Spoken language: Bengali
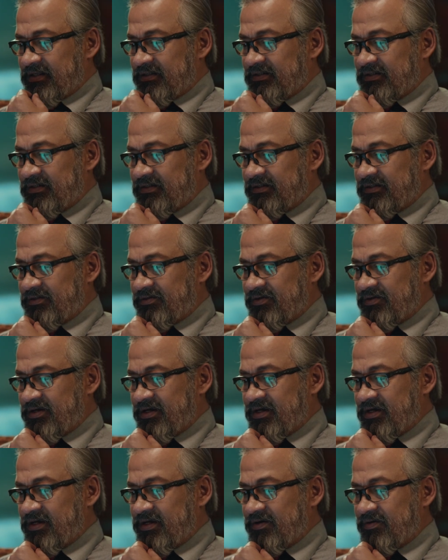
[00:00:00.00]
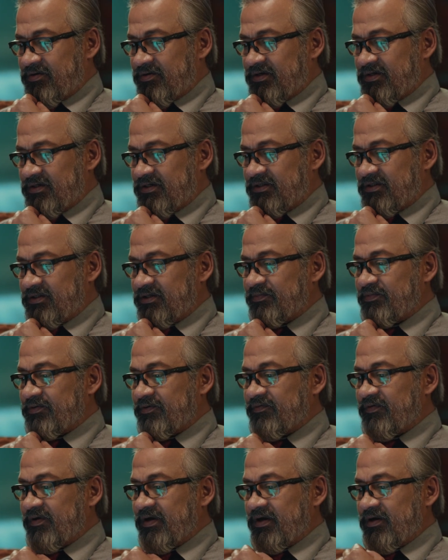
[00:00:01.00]
সাত দিন ধরে
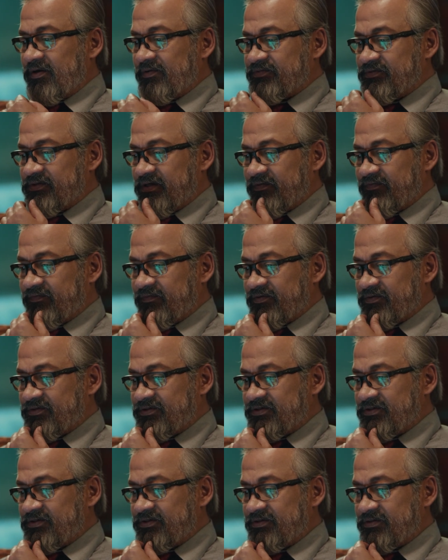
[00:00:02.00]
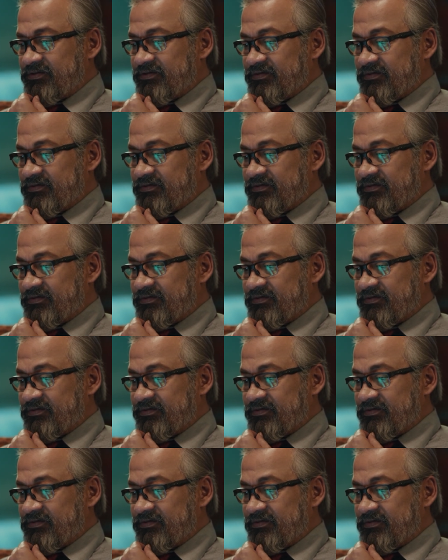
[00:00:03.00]
অরিজিতের প্রোফাইল অবজার্ভ করছি